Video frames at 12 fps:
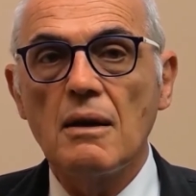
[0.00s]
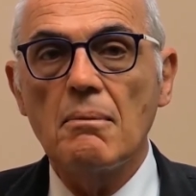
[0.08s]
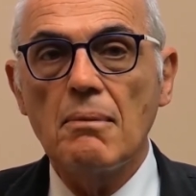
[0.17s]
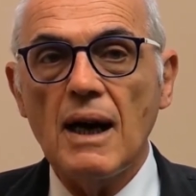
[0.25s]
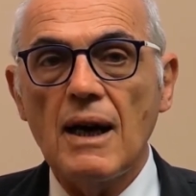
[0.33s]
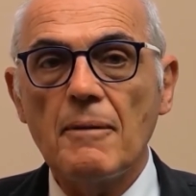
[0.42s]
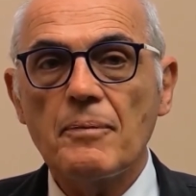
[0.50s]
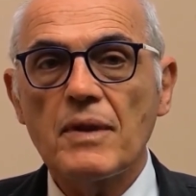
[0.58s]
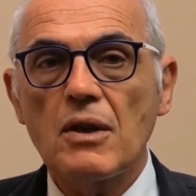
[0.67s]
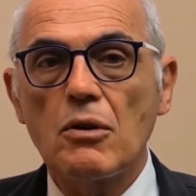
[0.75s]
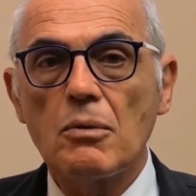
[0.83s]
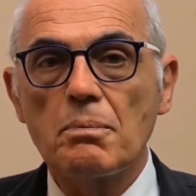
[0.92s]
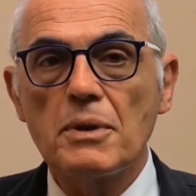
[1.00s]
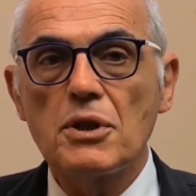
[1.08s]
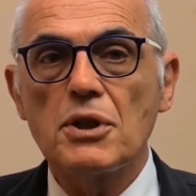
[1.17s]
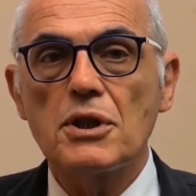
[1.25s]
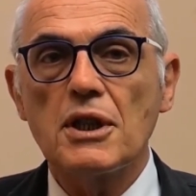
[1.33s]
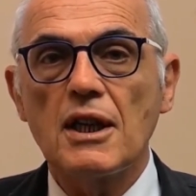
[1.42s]
ma
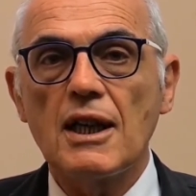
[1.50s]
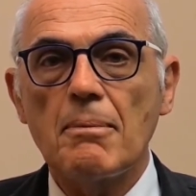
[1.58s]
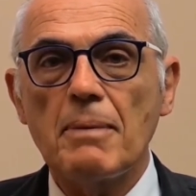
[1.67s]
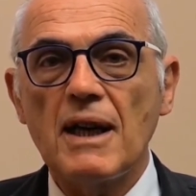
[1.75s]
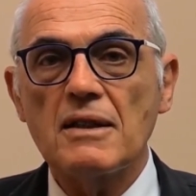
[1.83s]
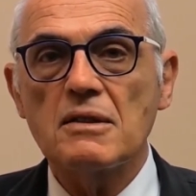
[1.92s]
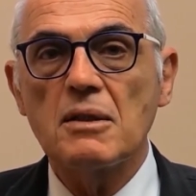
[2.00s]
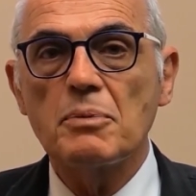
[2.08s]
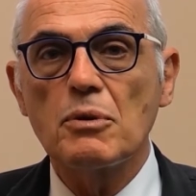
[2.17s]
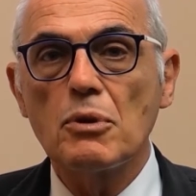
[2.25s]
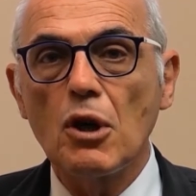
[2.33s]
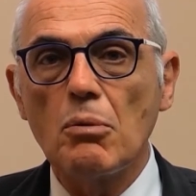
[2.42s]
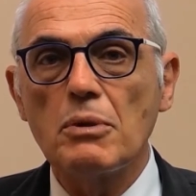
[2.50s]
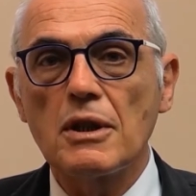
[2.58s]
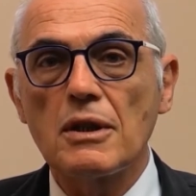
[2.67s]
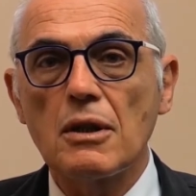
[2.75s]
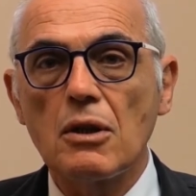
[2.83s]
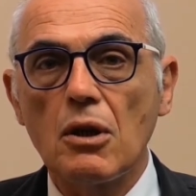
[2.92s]
colpisce la parte più
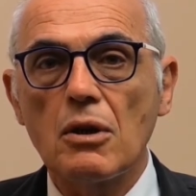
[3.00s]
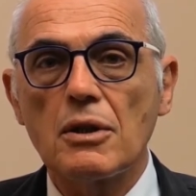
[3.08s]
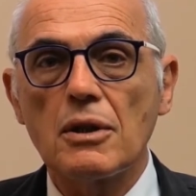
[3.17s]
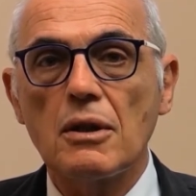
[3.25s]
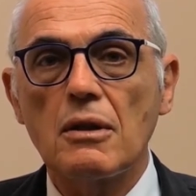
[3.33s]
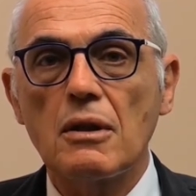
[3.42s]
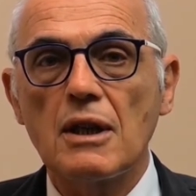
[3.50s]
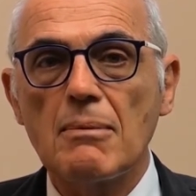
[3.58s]
nobile dell'occhio,